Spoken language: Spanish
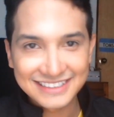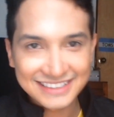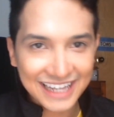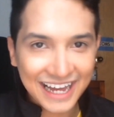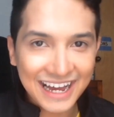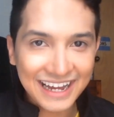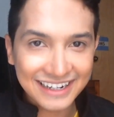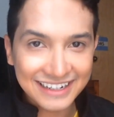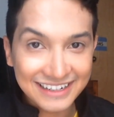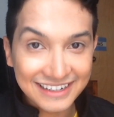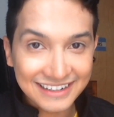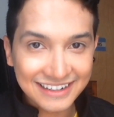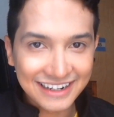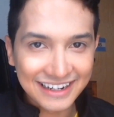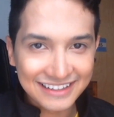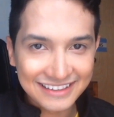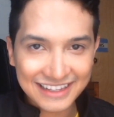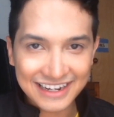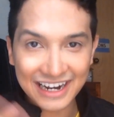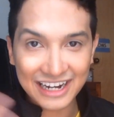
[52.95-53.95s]
tan
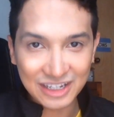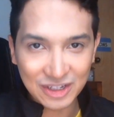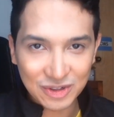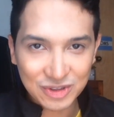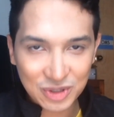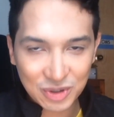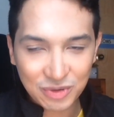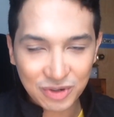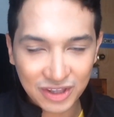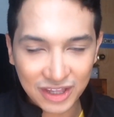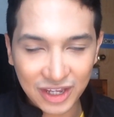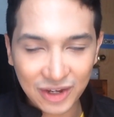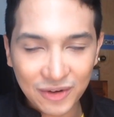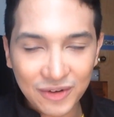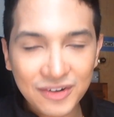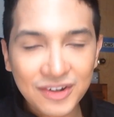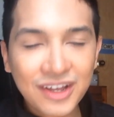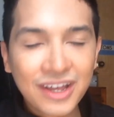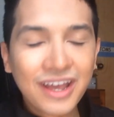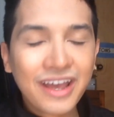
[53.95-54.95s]
literal de otro
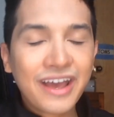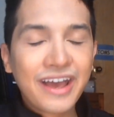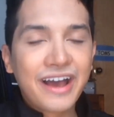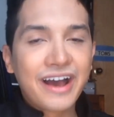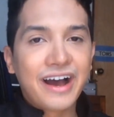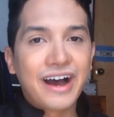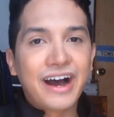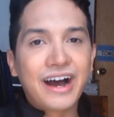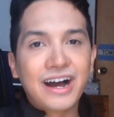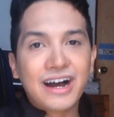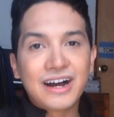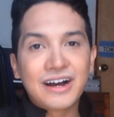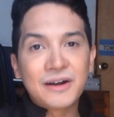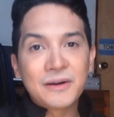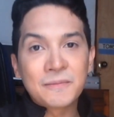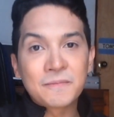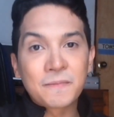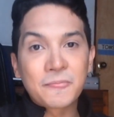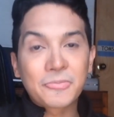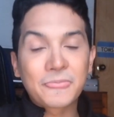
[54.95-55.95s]
video
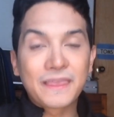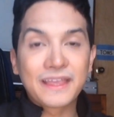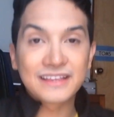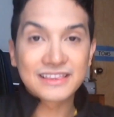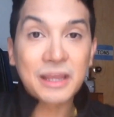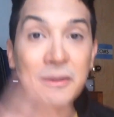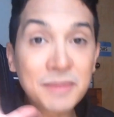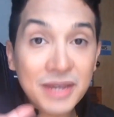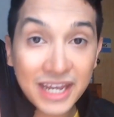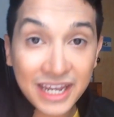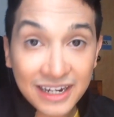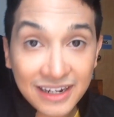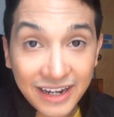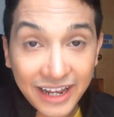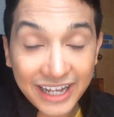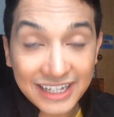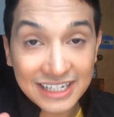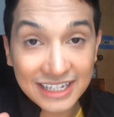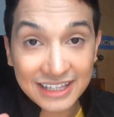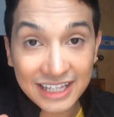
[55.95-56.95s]
también
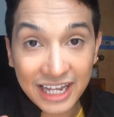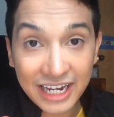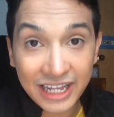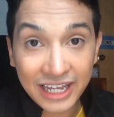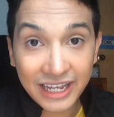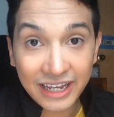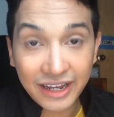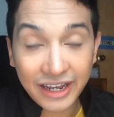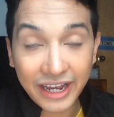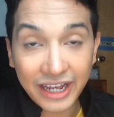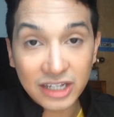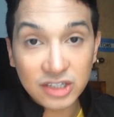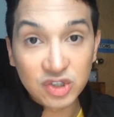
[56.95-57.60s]
ella tiene